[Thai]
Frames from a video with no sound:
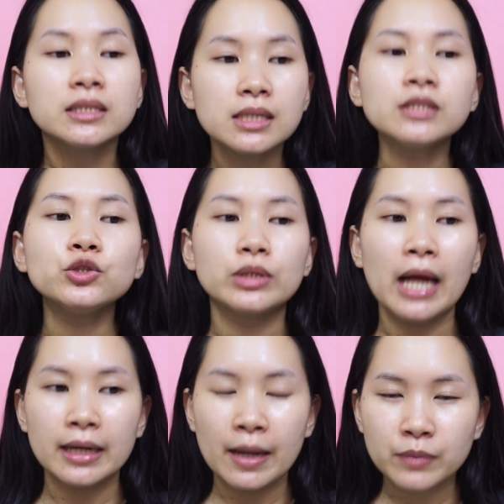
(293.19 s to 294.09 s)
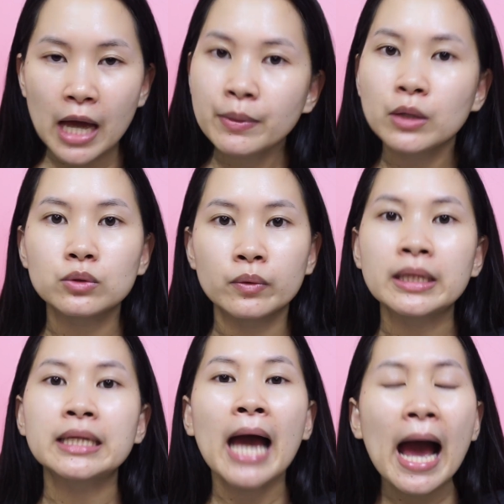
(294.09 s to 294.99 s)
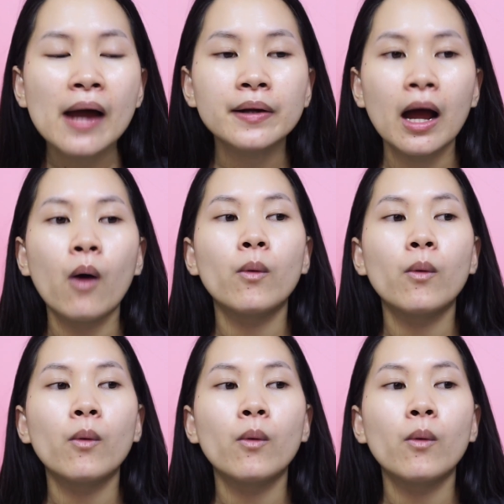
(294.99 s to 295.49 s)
ซึ่ง จุดด่างดำใต้ผิวตรงนี้ ถ้าเรา